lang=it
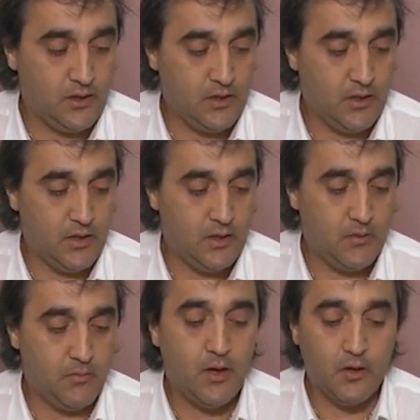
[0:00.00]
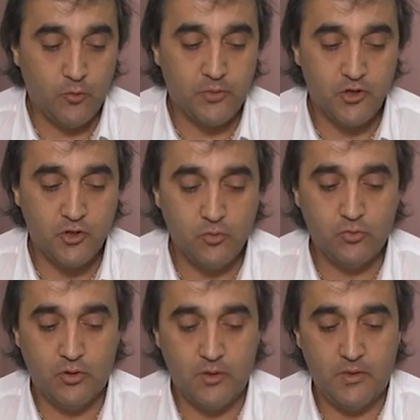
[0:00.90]
che hanno
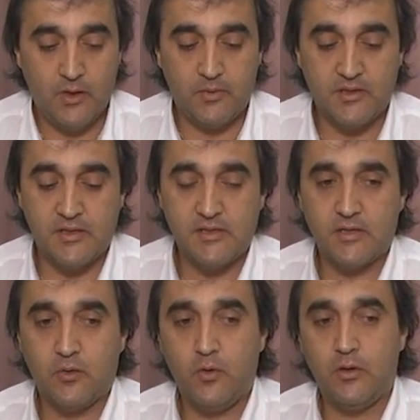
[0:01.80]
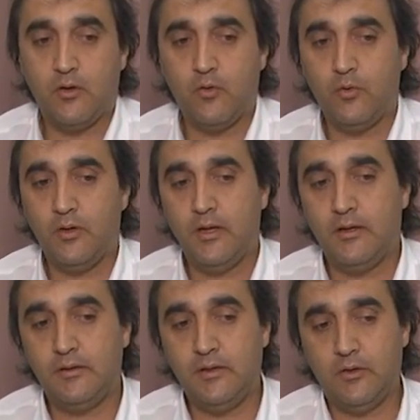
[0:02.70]
preceduto la mia presenza qui nel comune di
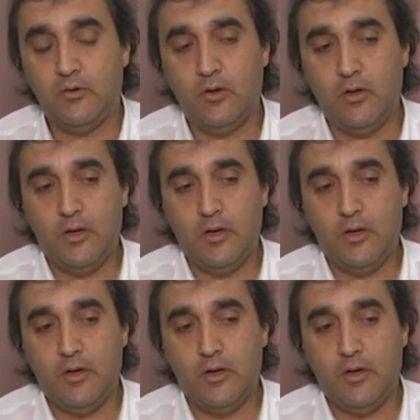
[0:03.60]
Altino,